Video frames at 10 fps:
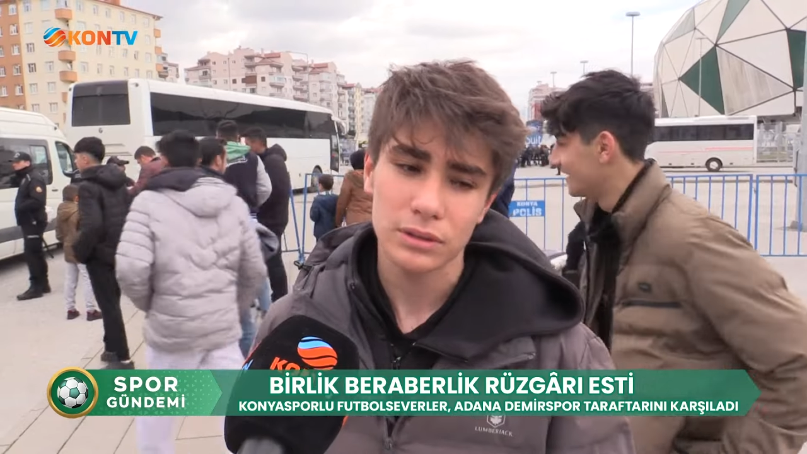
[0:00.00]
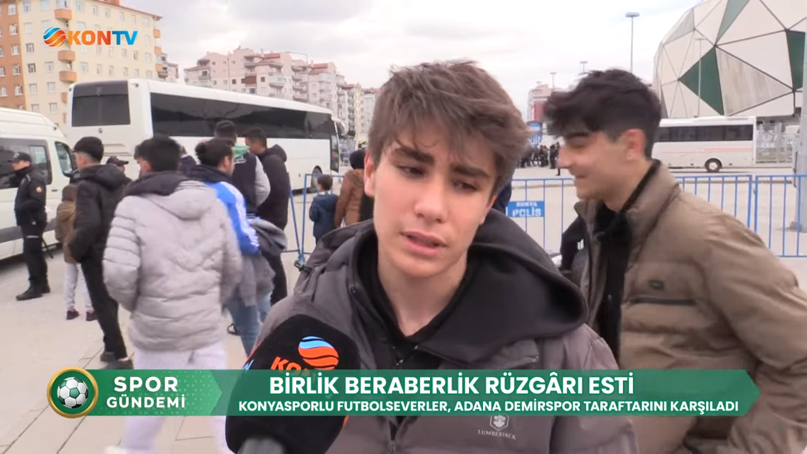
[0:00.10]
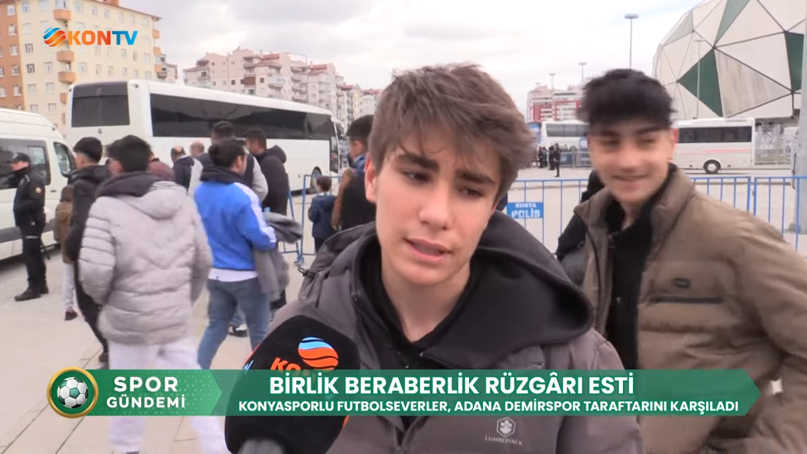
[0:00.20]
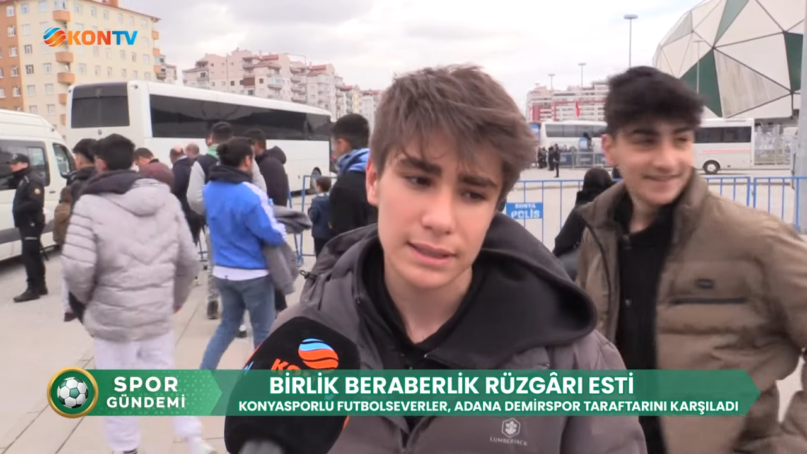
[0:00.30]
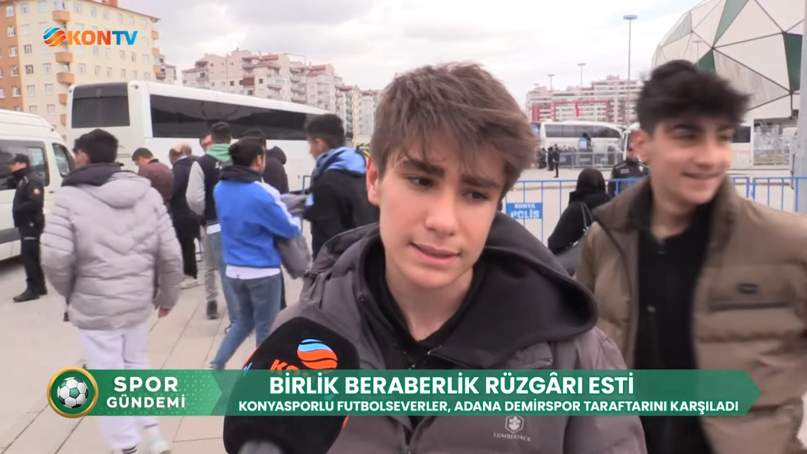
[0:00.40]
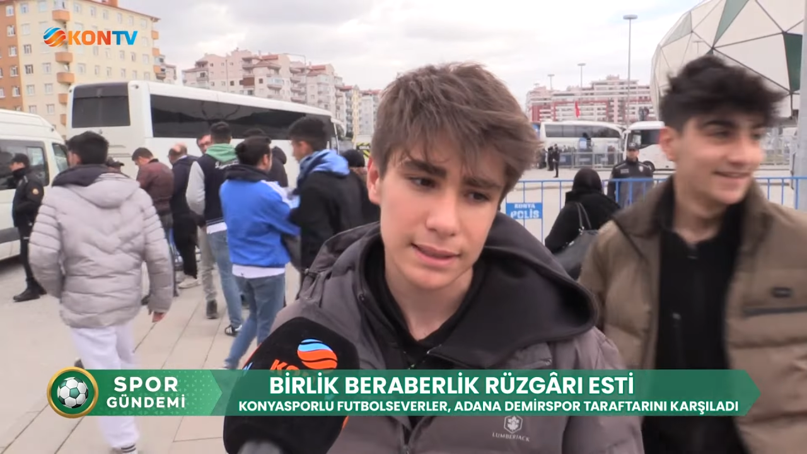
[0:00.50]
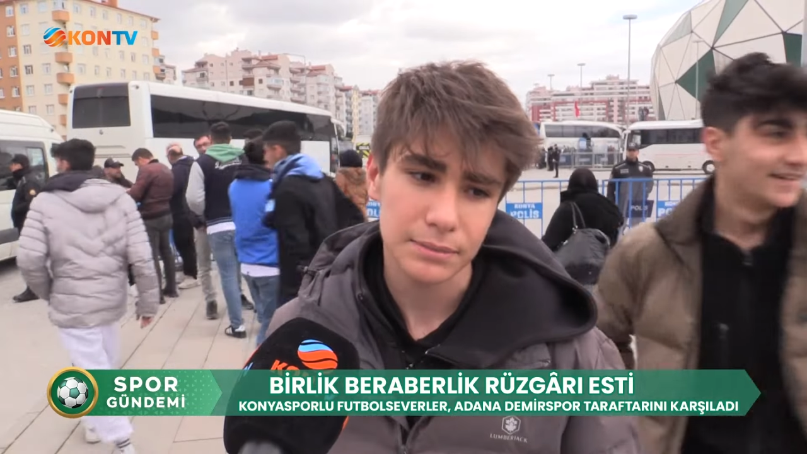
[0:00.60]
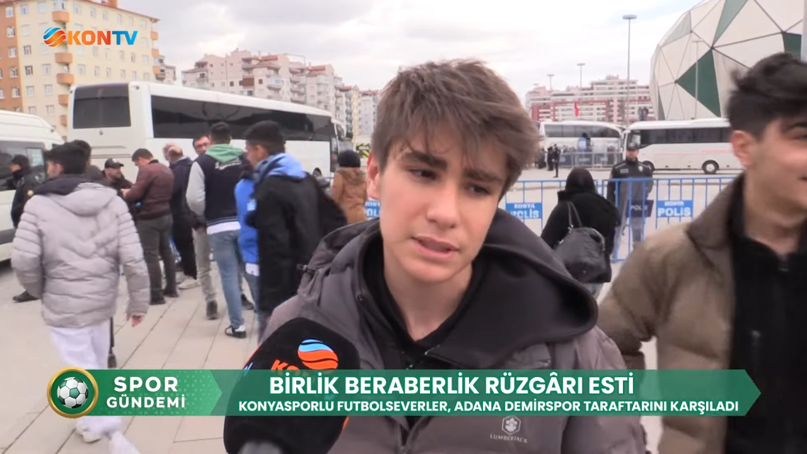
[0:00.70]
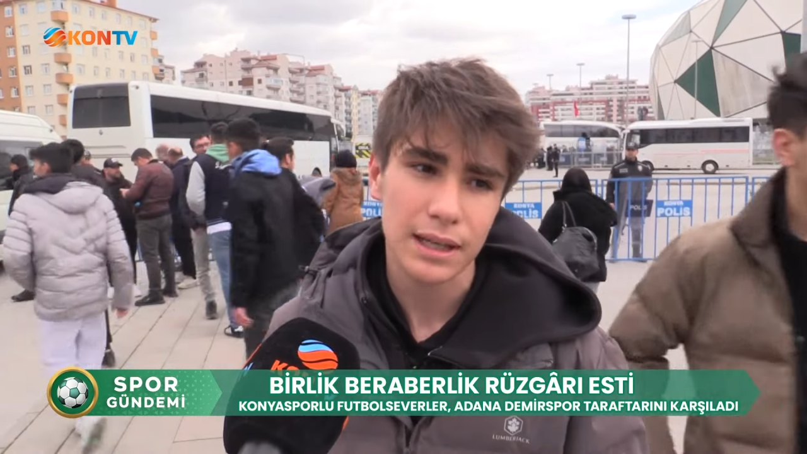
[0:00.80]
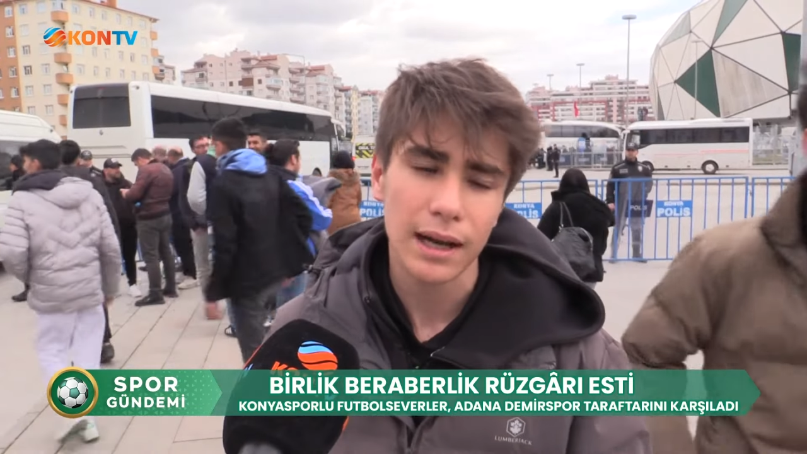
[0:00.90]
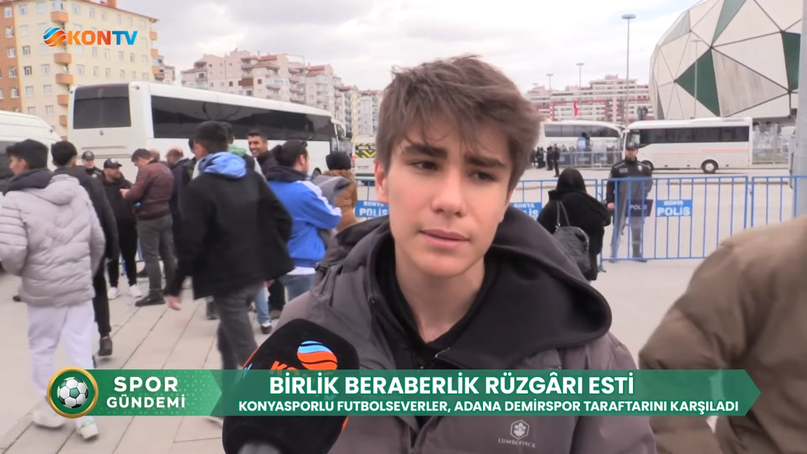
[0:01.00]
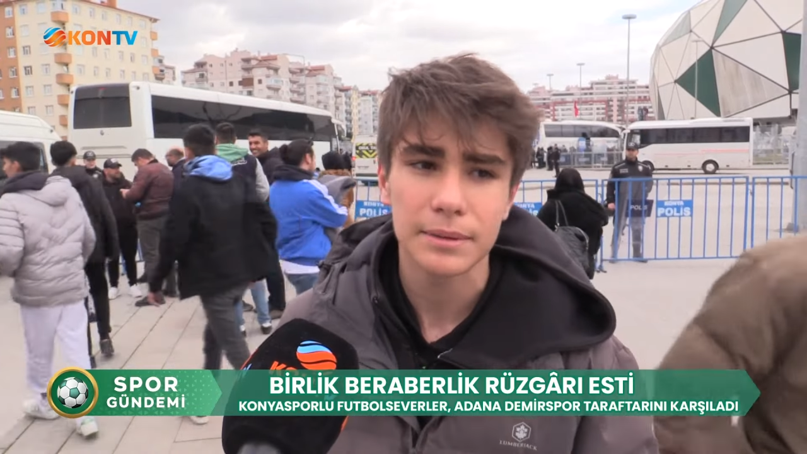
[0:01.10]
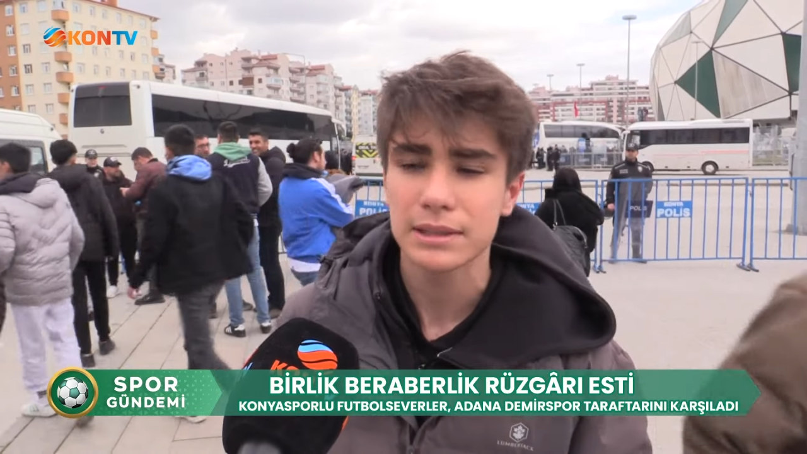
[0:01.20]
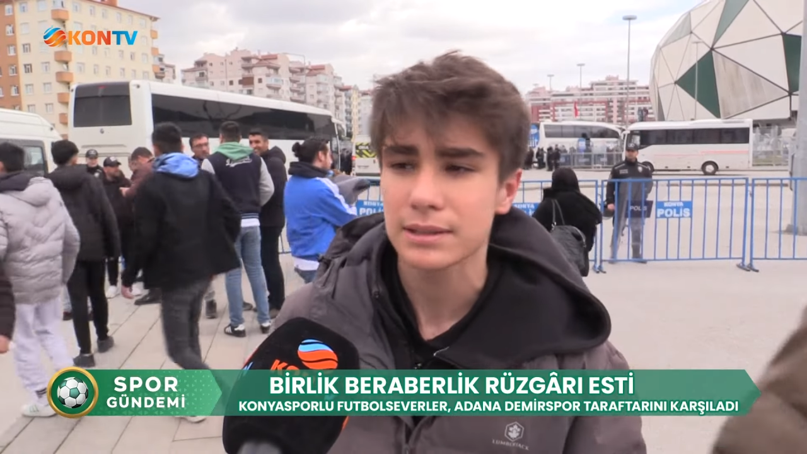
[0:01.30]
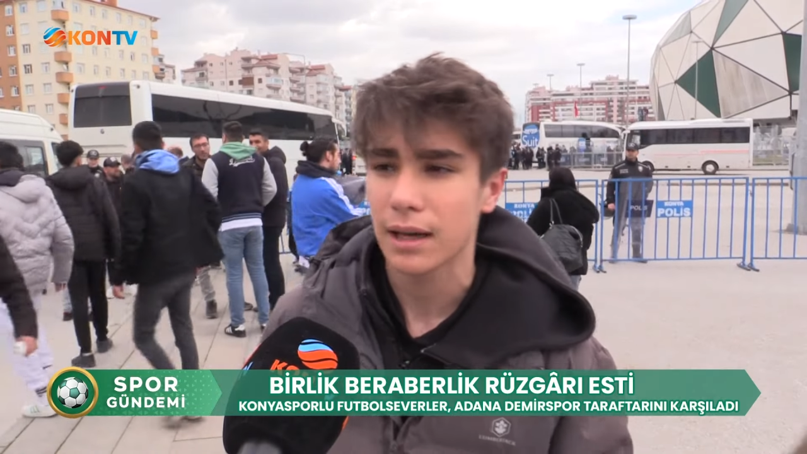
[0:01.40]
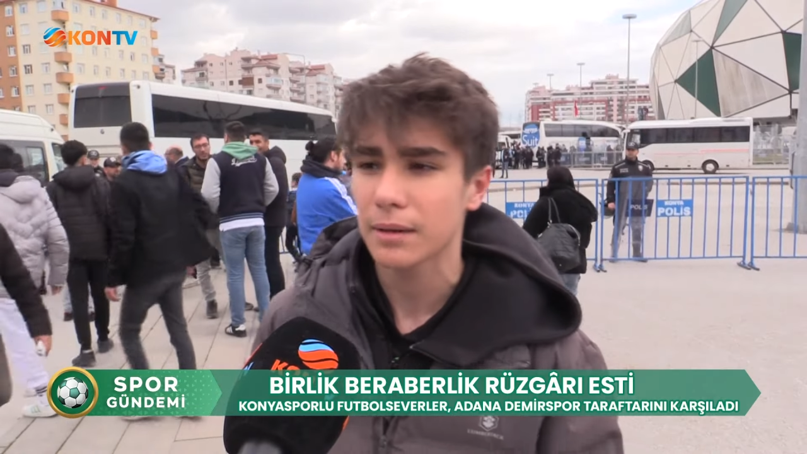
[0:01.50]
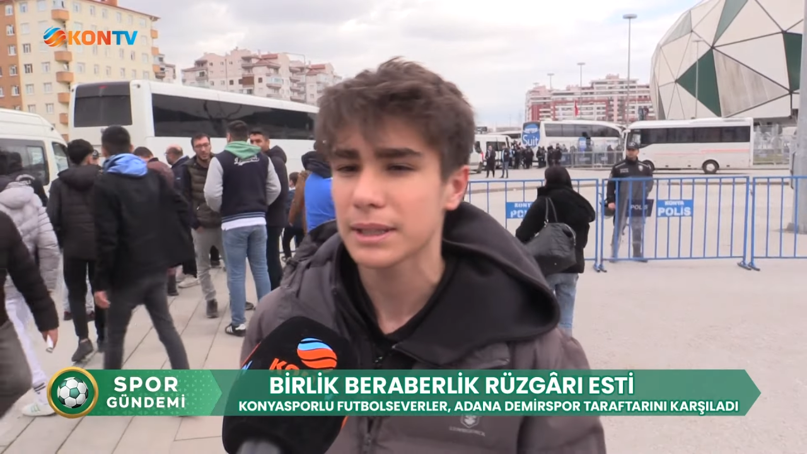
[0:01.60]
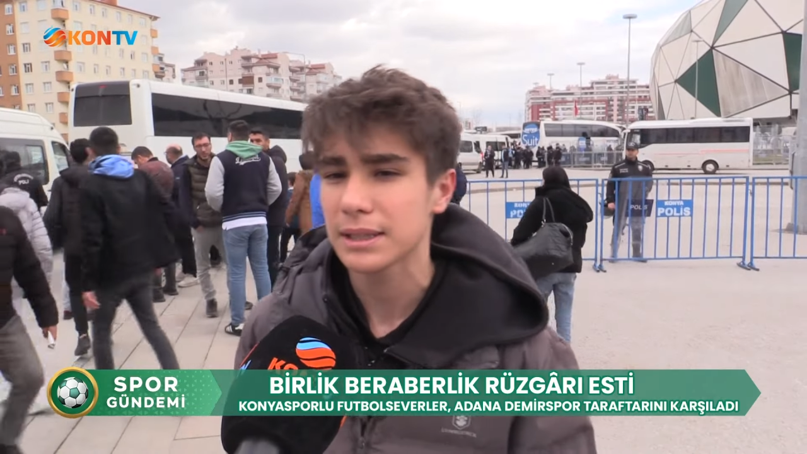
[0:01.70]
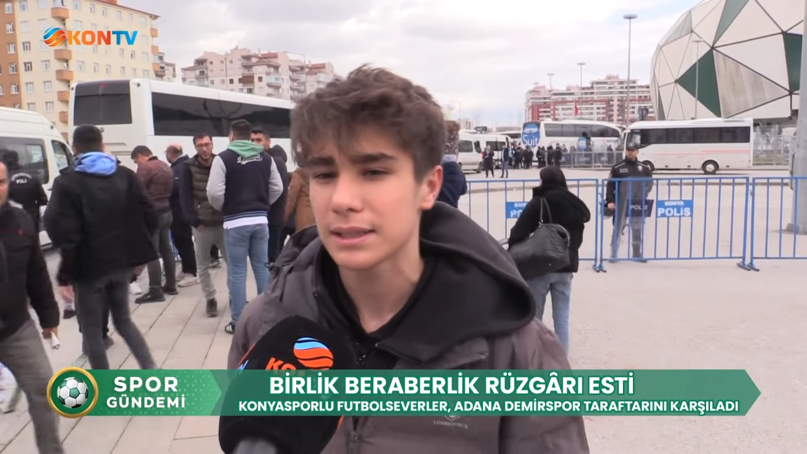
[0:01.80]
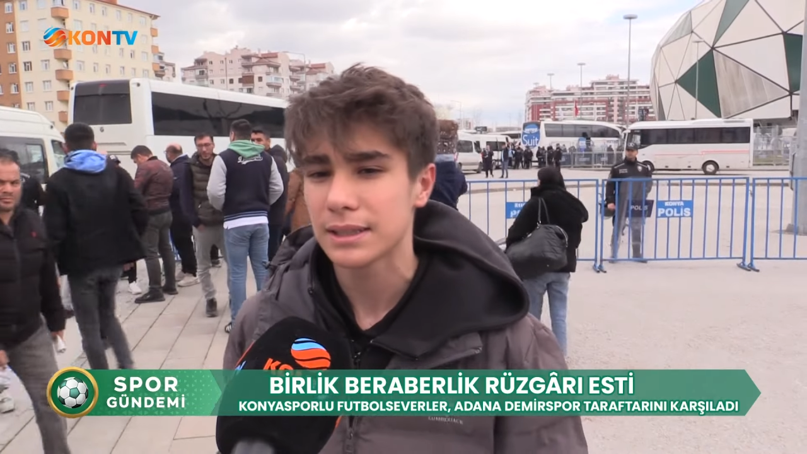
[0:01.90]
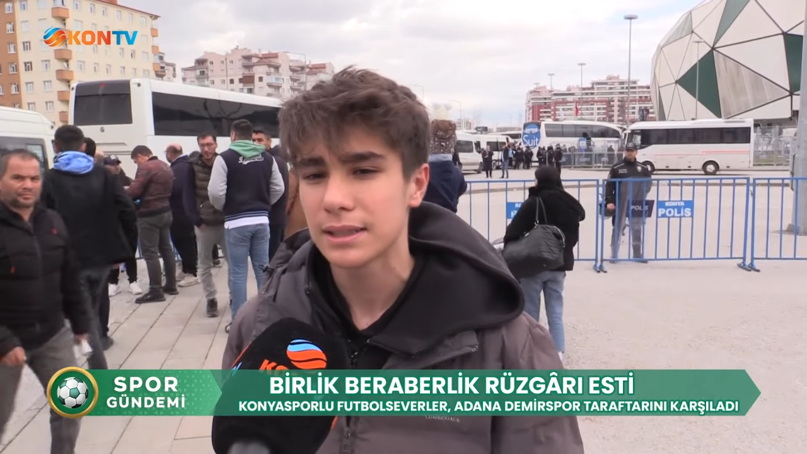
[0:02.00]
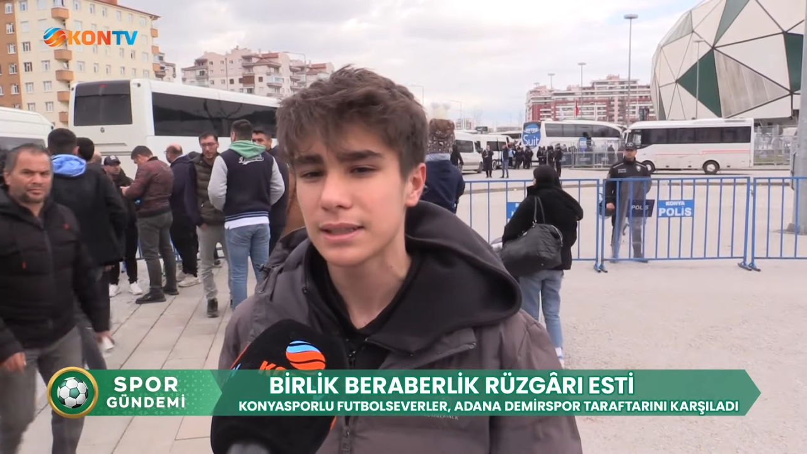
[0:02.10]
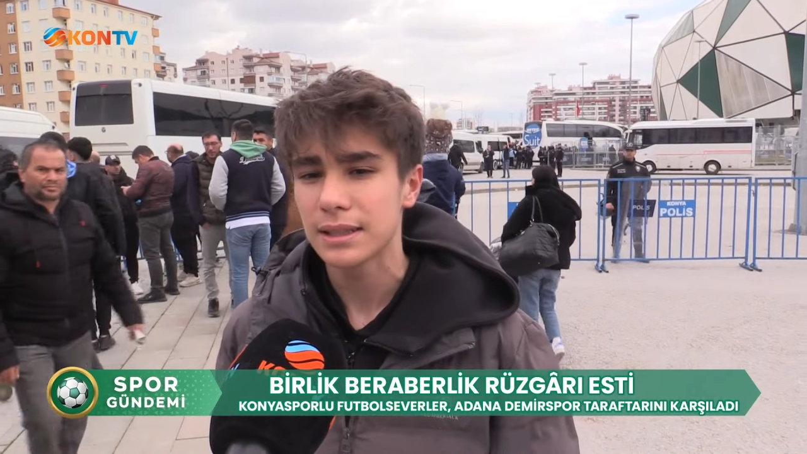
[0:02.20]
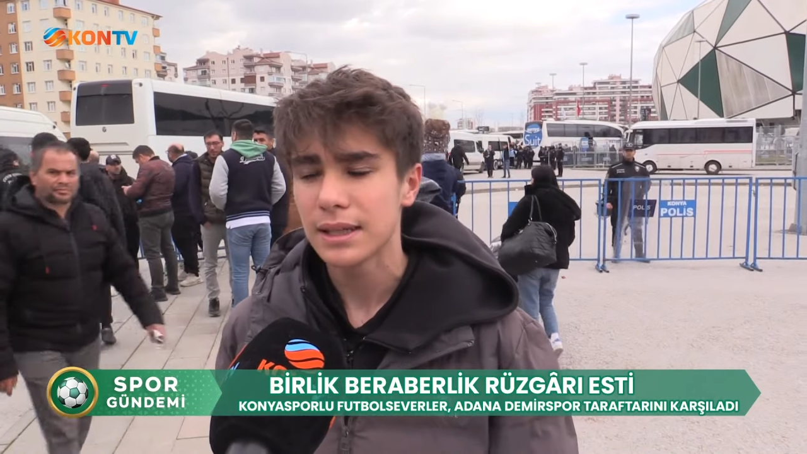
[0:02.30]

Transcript: e, isteğimiz galibiyet ama e,